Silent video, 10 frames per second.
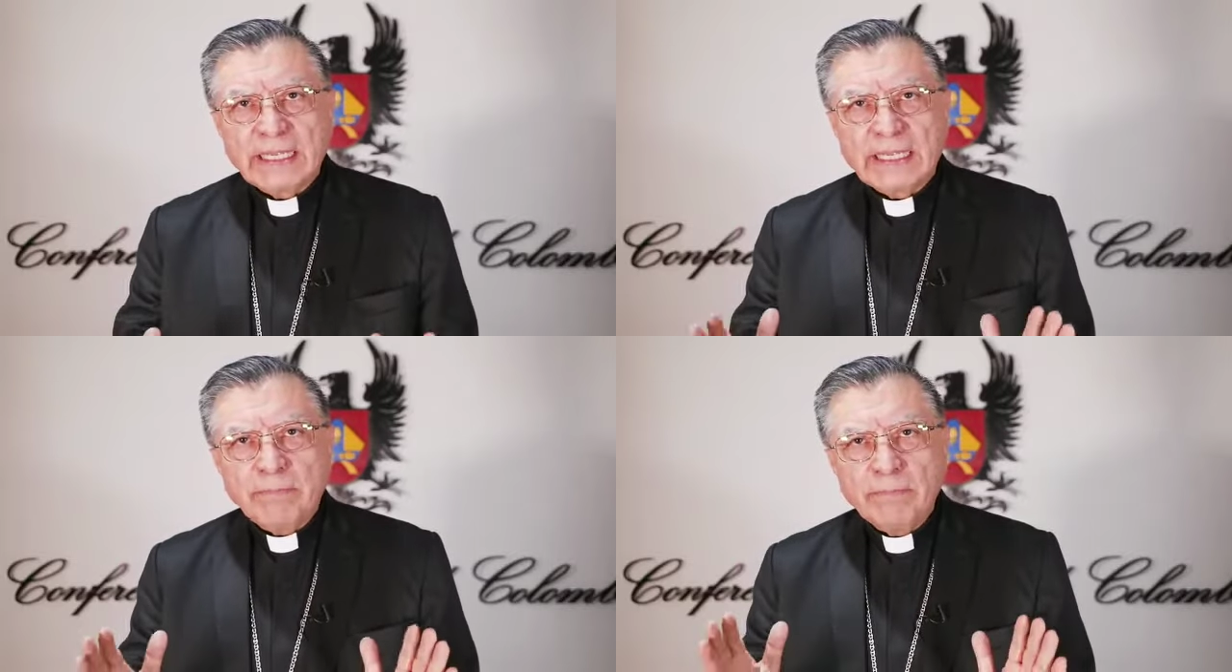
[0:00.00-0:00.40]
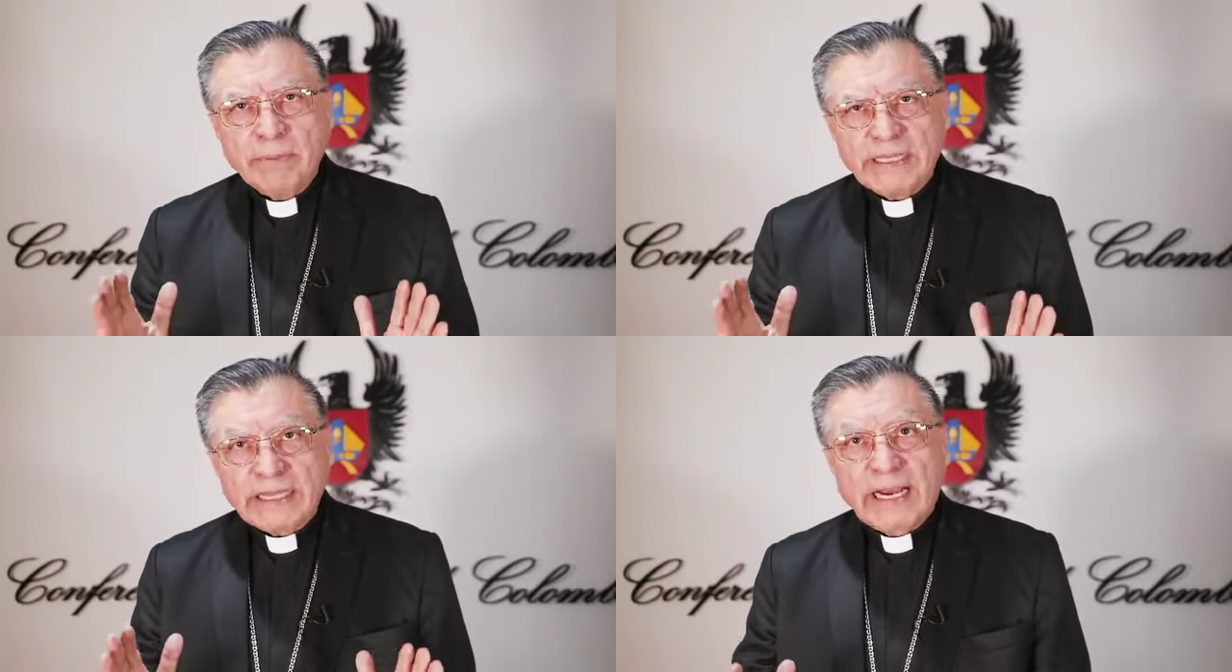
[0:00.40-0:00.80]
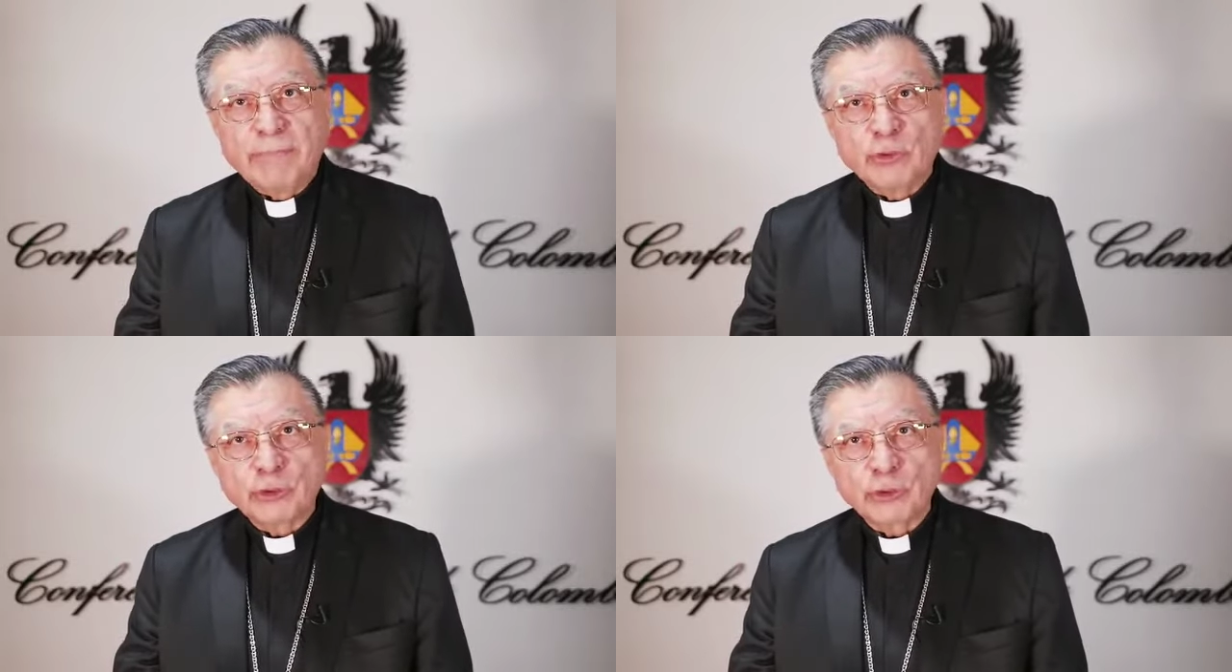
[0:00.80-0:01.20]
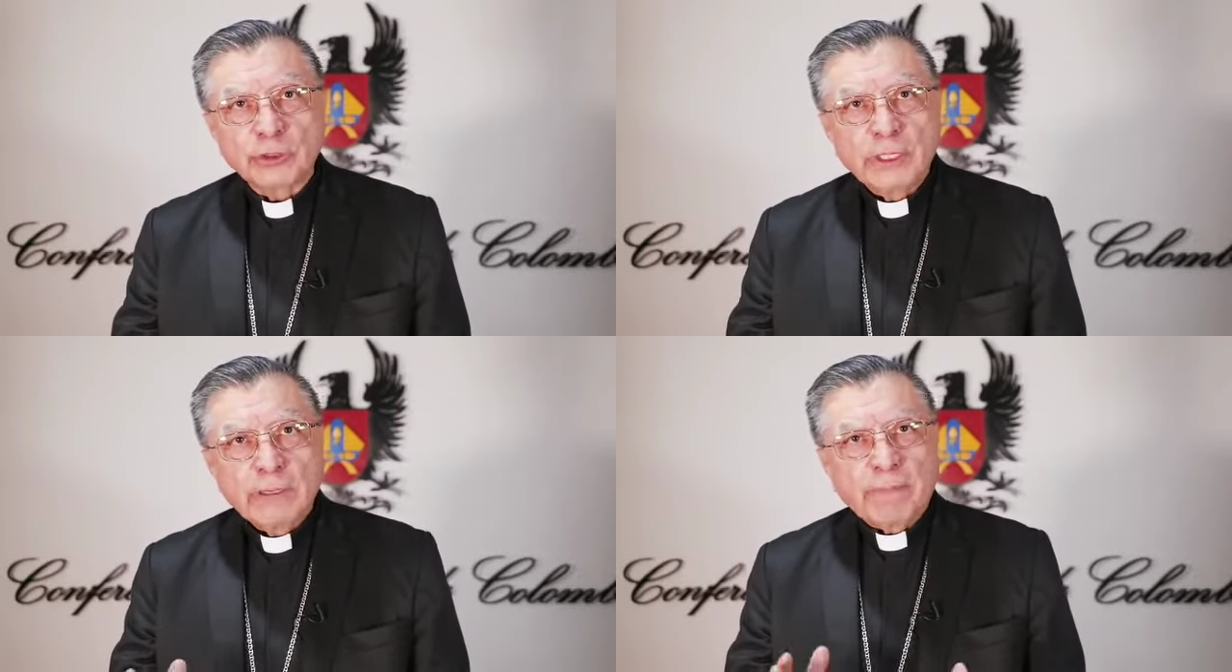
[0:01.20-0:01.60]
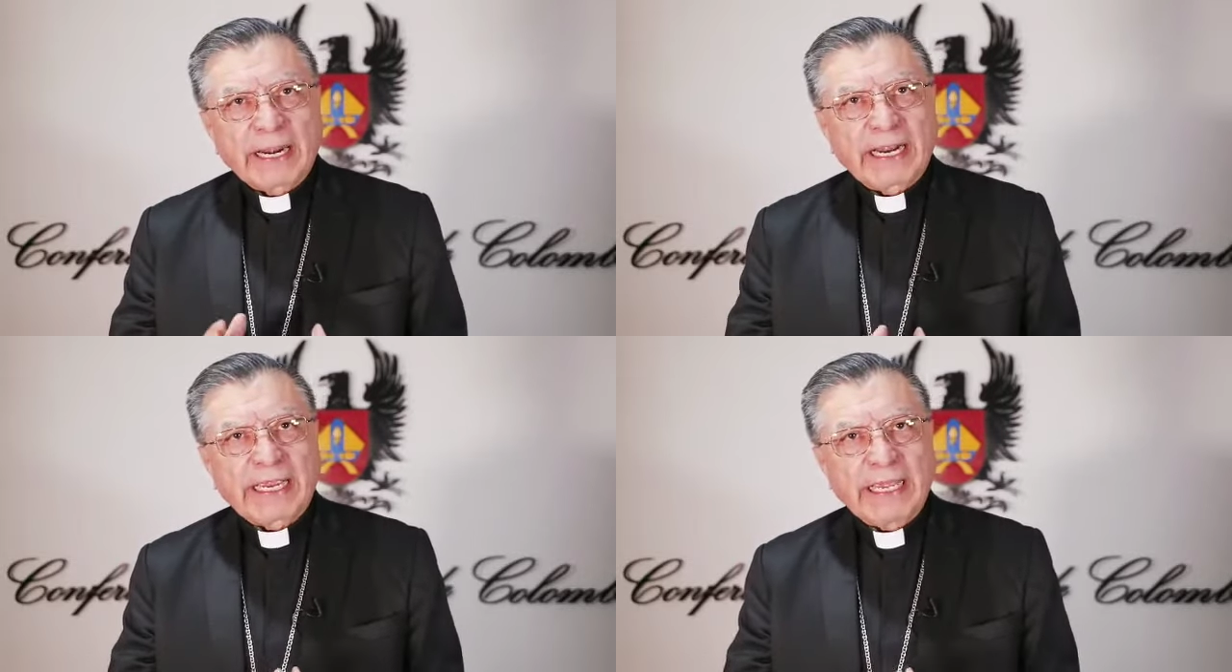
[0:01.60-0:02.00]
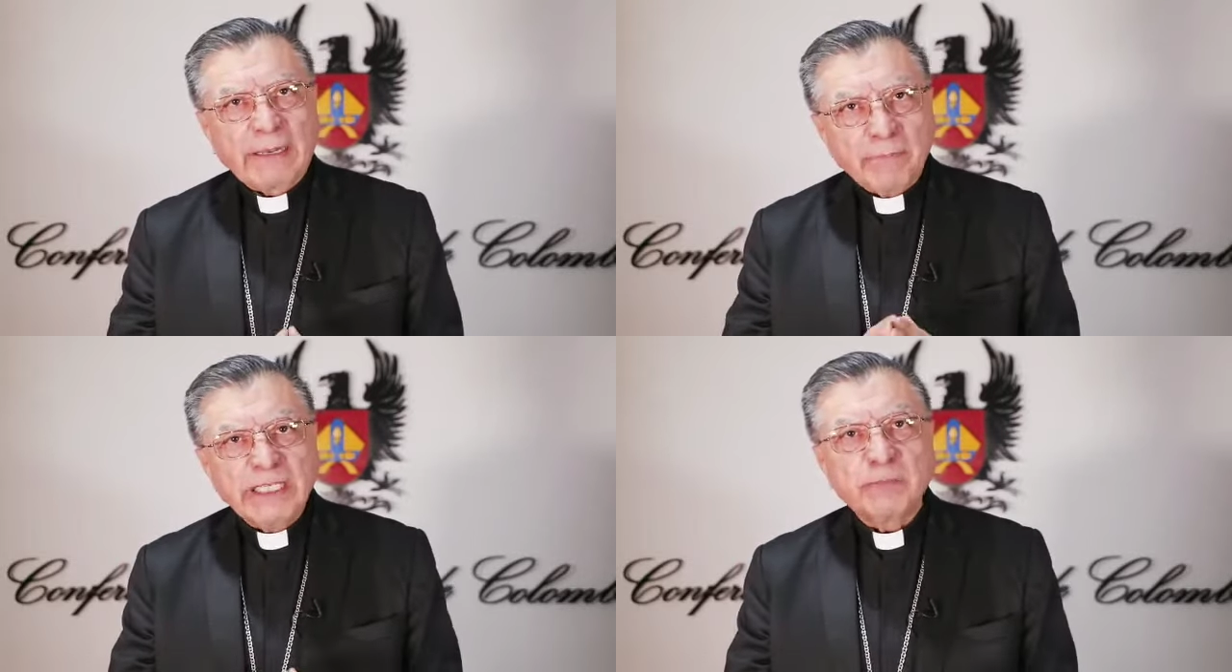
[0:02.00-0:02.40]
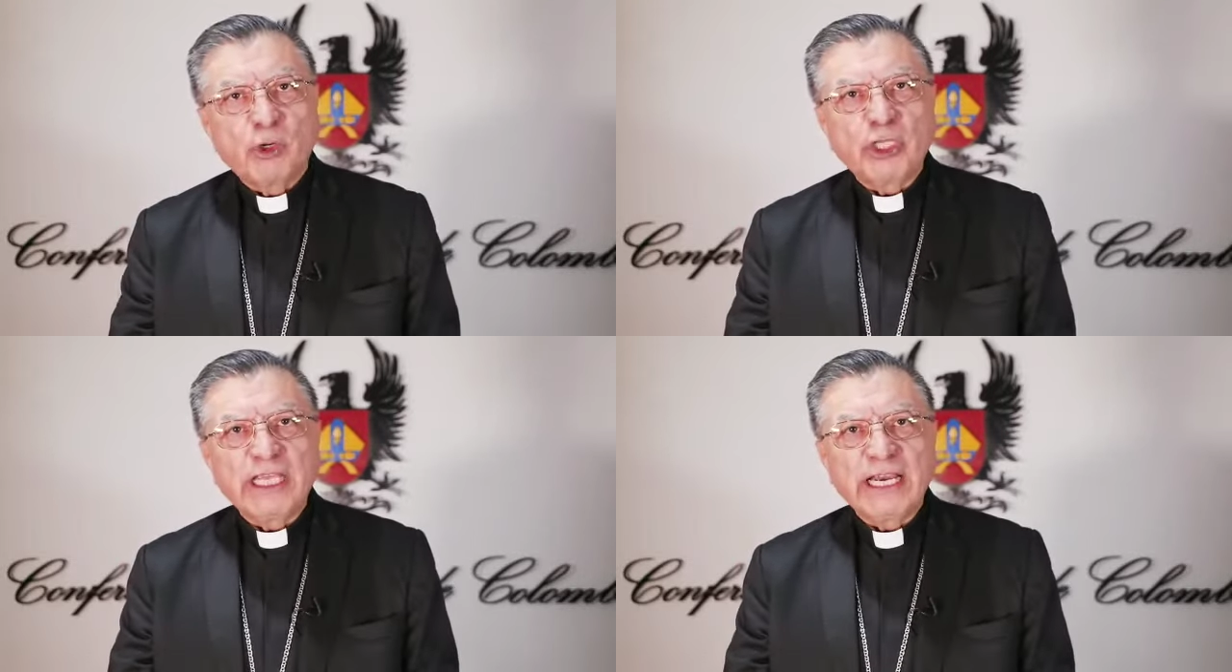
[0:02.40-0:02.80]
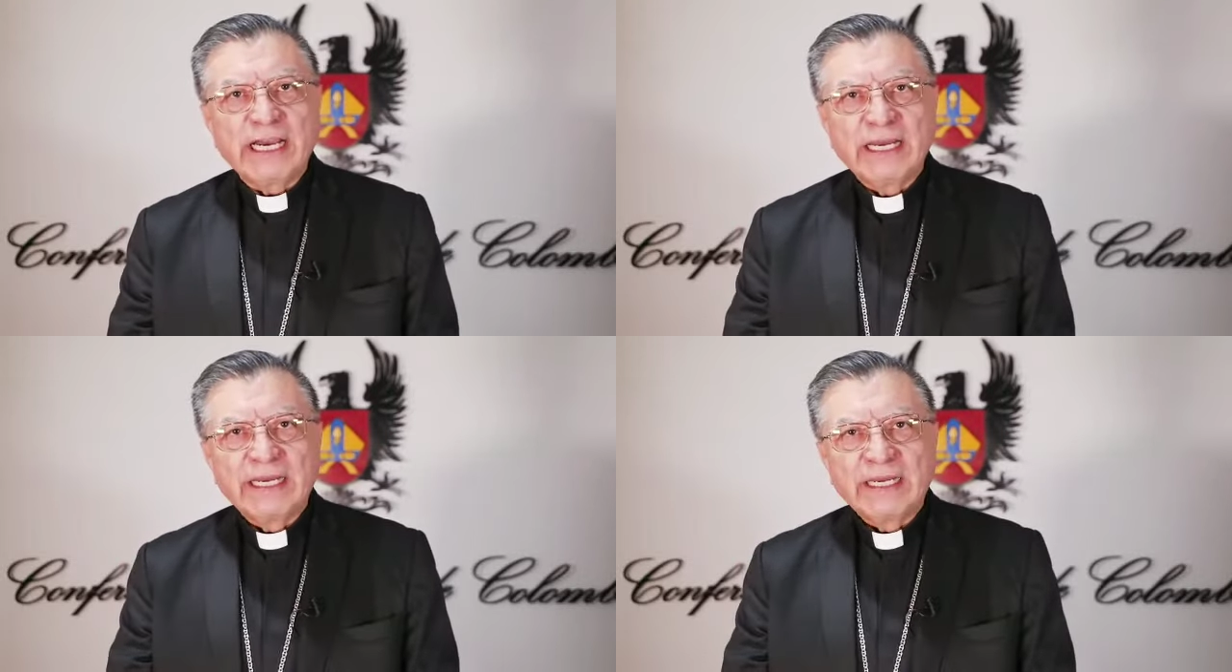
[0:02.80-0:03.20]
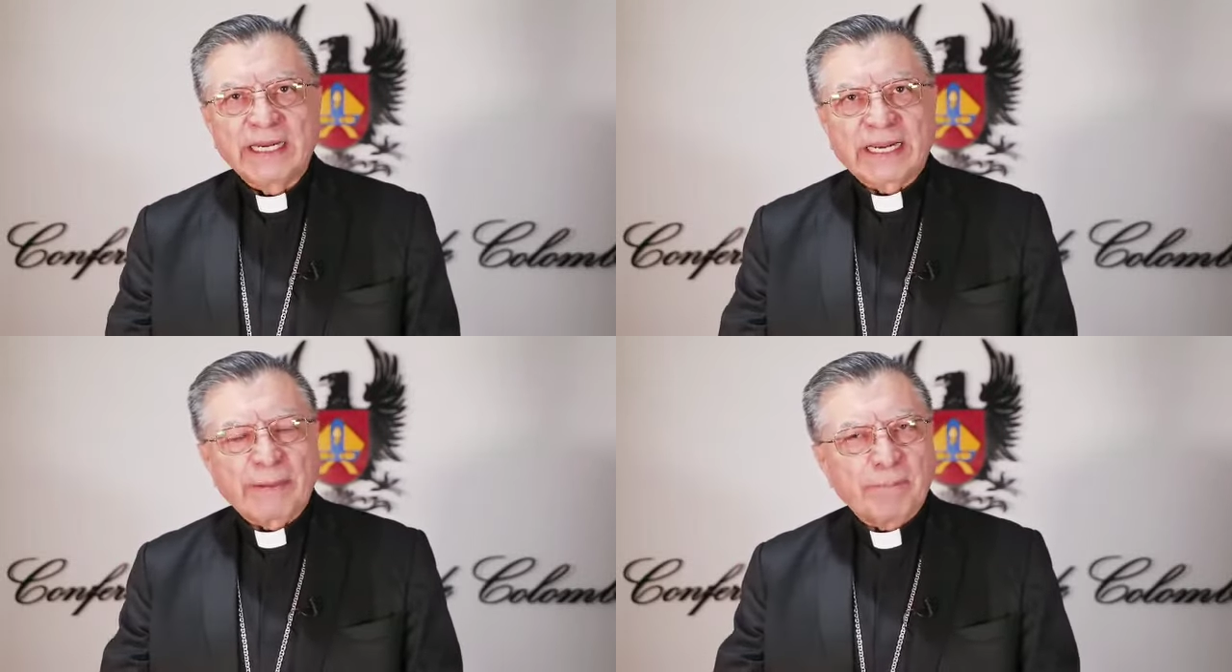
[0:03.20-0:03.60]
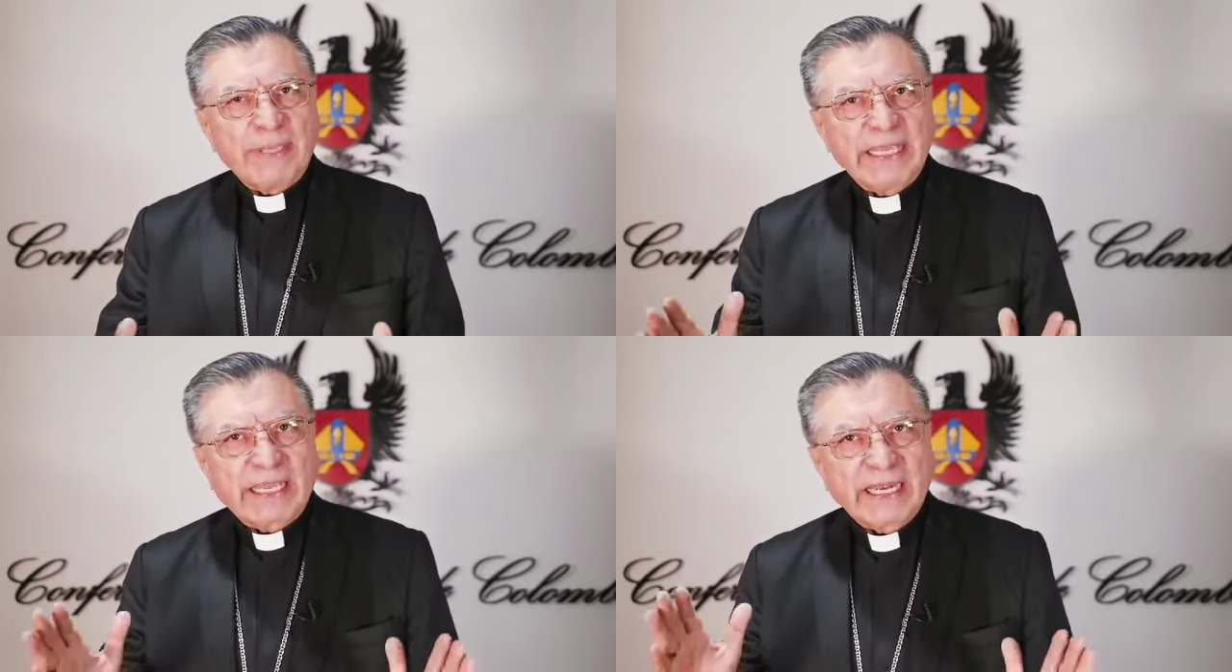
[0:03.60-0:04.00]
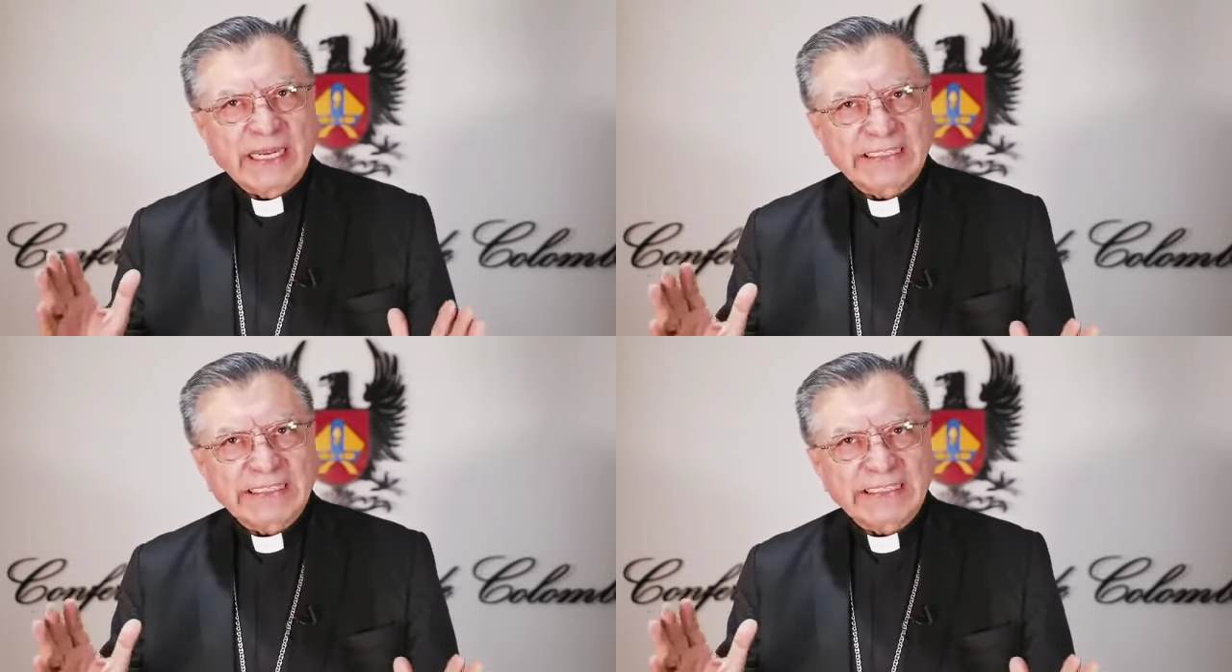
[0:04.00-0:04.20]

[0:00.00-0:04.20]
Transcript: Invitamos para que el mismo día repiquen